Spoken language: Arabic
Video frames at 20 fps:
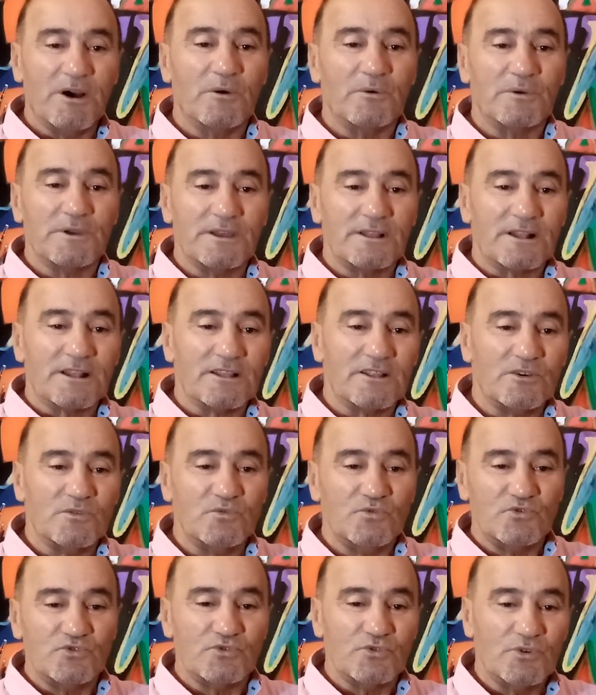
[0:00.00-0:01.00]
وكيطلع
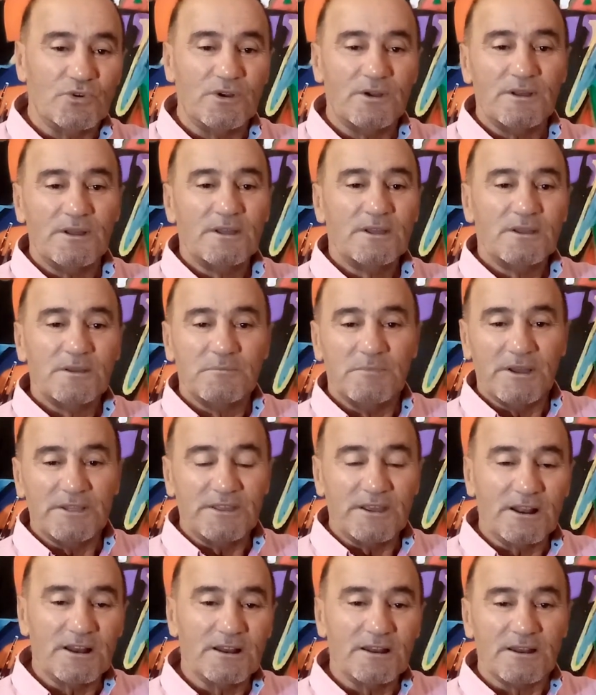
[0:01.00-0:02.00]
وجوه
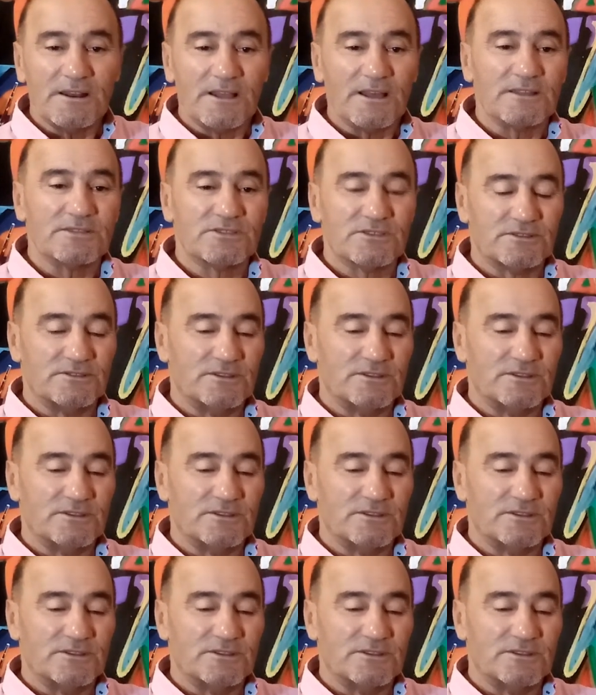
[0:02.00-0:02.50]
بهذيك الخط